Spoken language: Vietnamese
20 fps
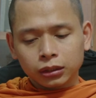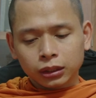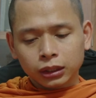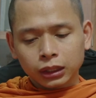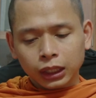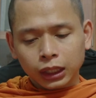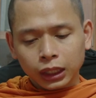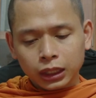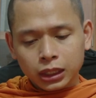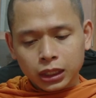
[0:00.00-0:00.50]

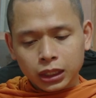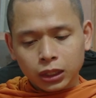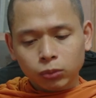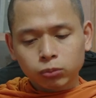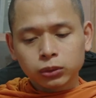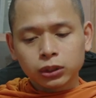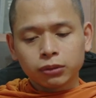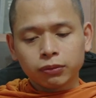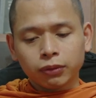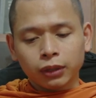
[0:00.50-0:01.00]
cái cách
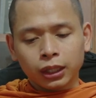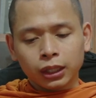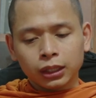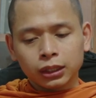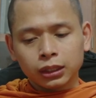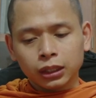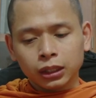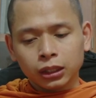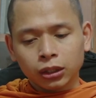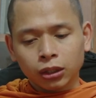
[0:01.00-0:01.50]
sống như vậy
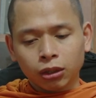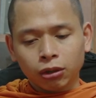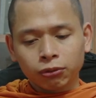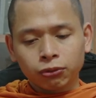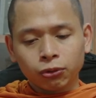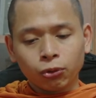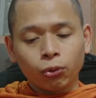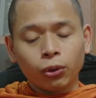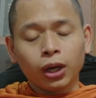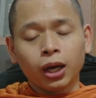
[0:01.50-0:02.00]
thì nó
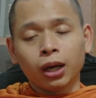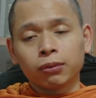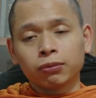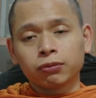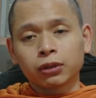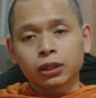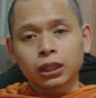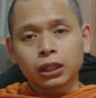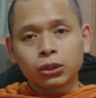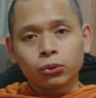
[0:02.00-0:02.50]
phù hợp
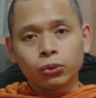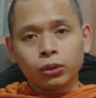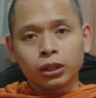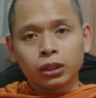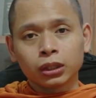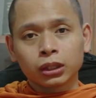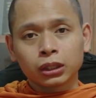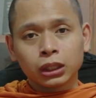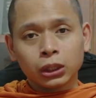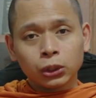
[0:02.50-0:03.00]
với cái
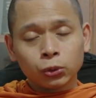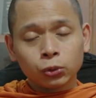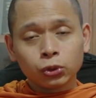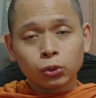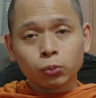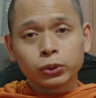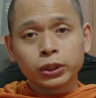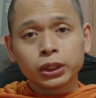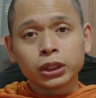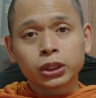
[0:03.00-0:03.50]
chuyện là kiểu
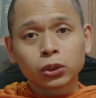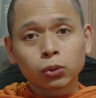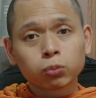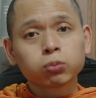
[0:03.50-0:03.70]
dục chi túc